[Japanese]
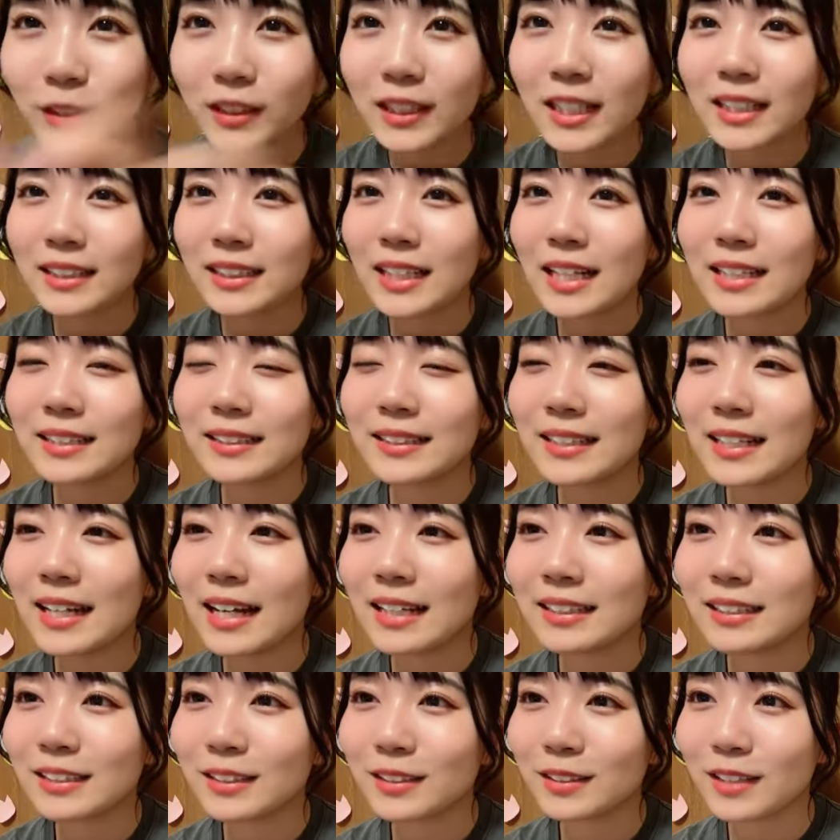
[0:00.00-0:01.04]
ことで3088
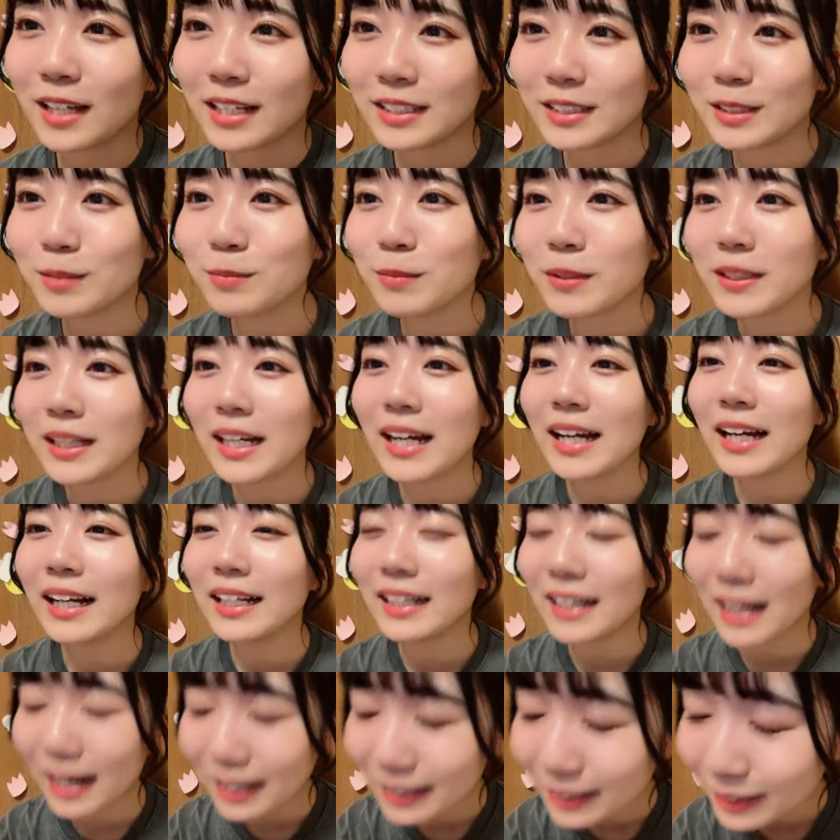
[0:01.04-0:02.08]
盛り上
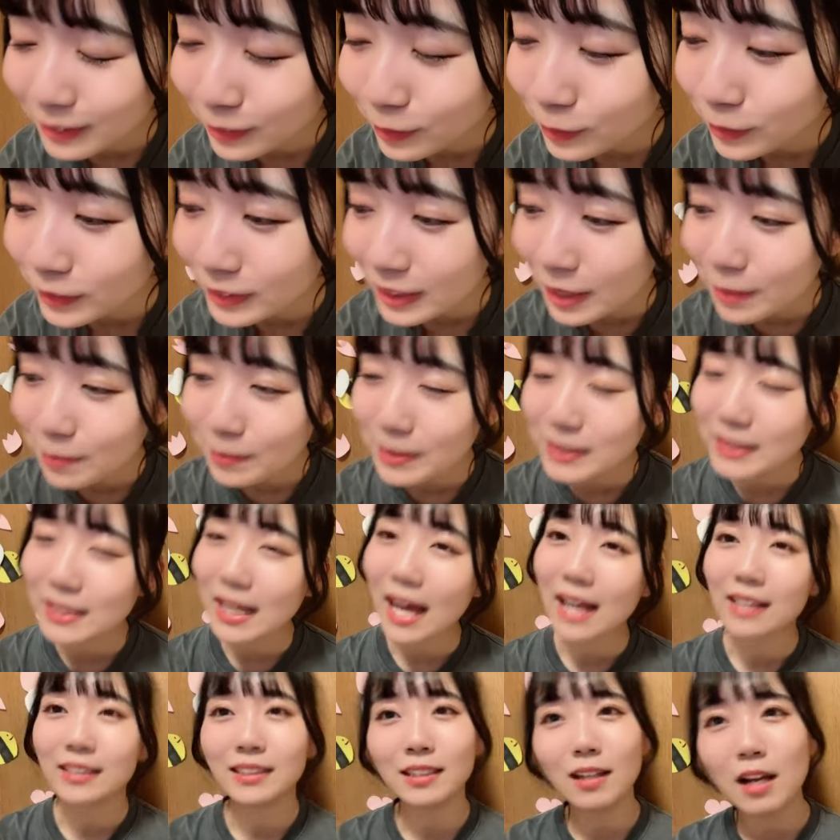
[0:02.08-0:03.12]
がりありがとうございまし
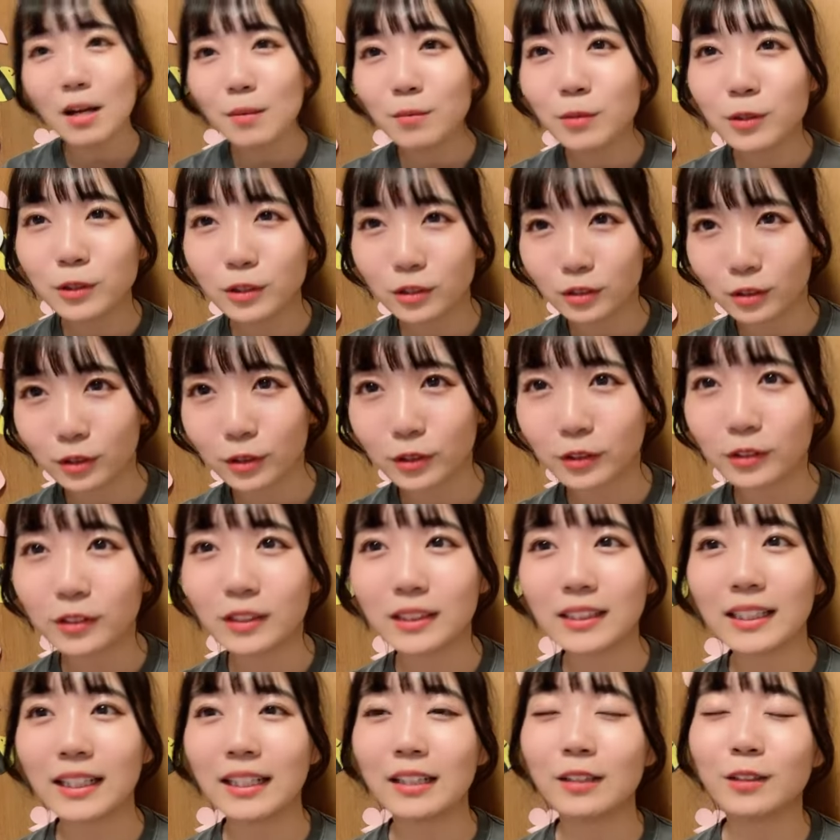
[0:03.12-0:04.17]
た明日はもうちょっとゆっ
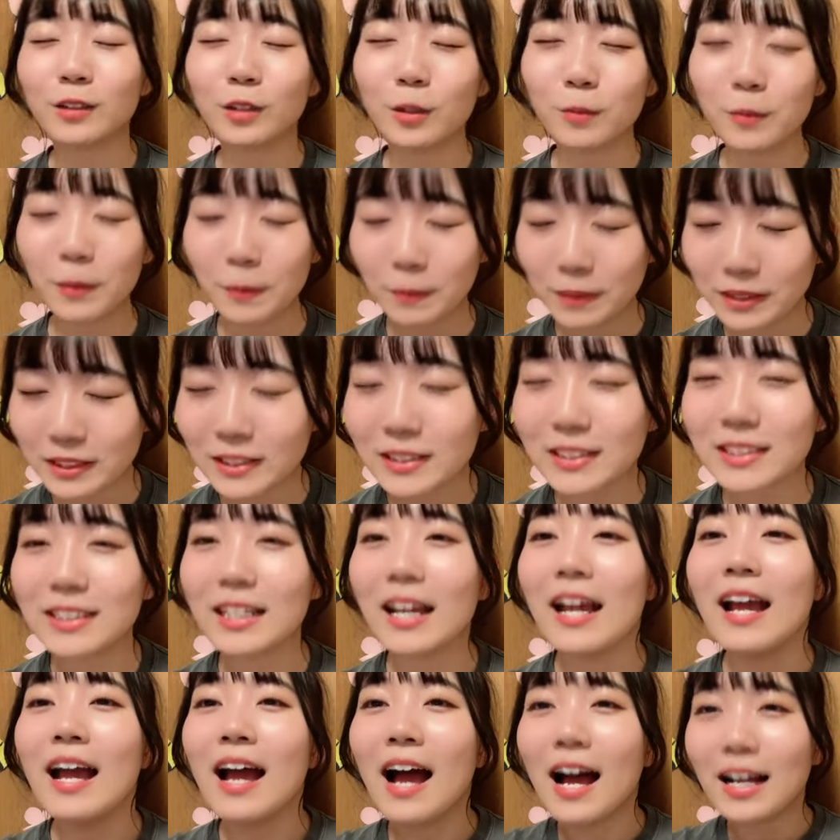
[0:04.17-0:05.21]
くりできると思います
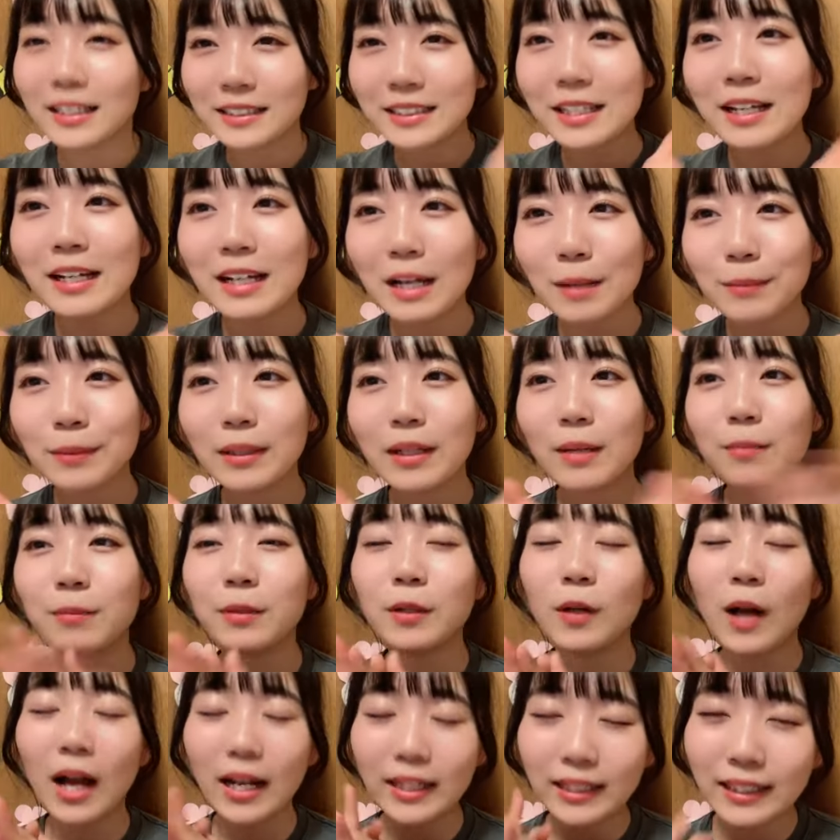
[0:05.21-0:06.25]
し明日は壁
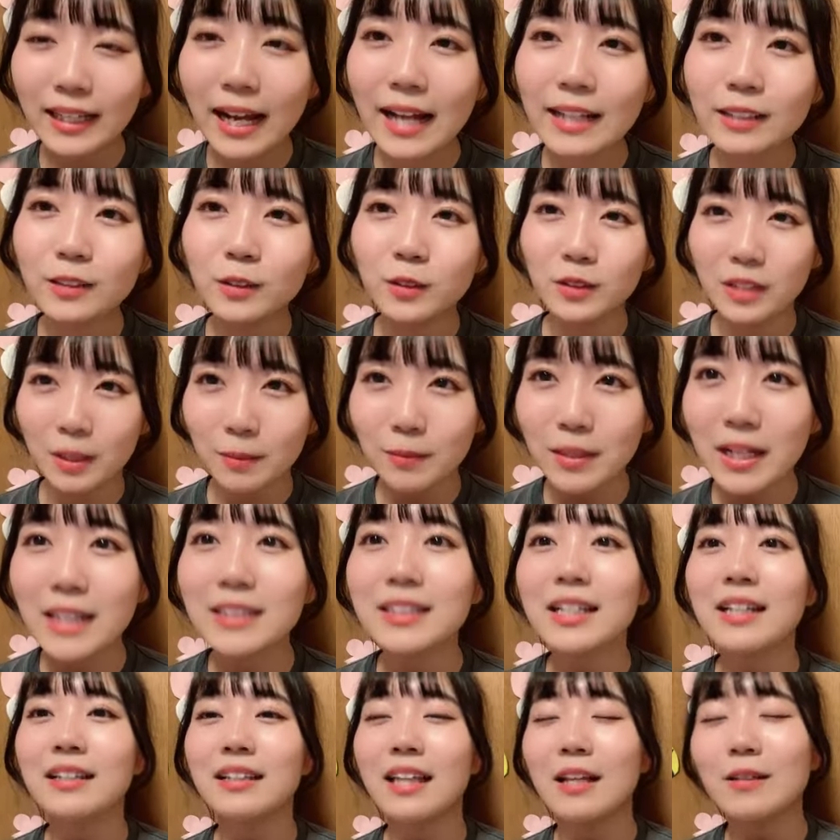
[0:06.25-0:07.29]
紙を張り替えるので
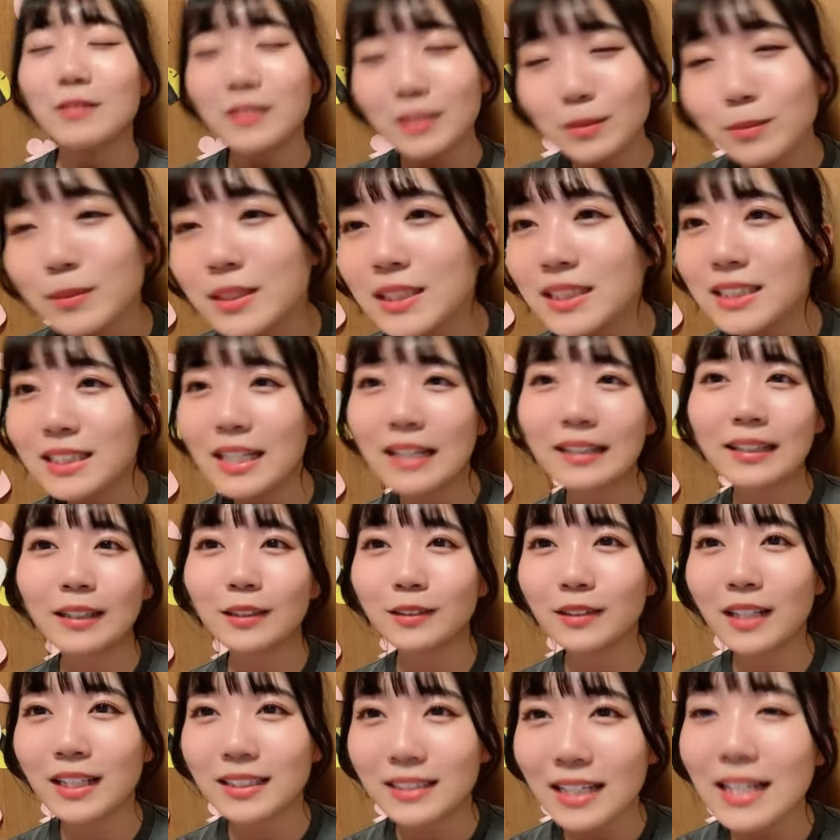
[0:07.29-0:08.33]
皆さん楽しみにしてい
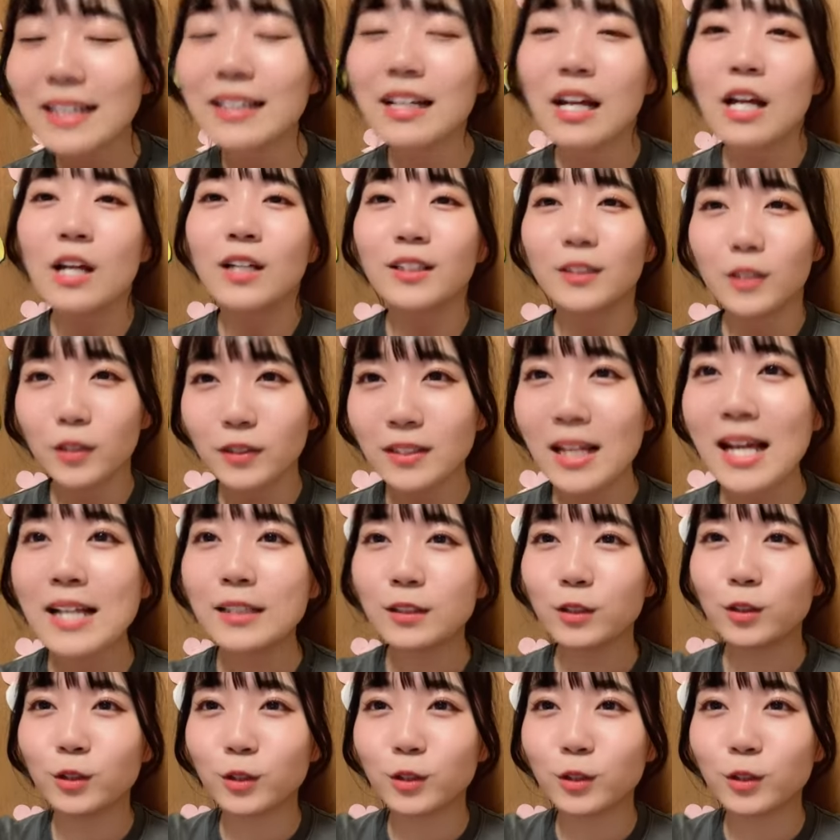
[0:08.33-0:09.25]
てくださいそして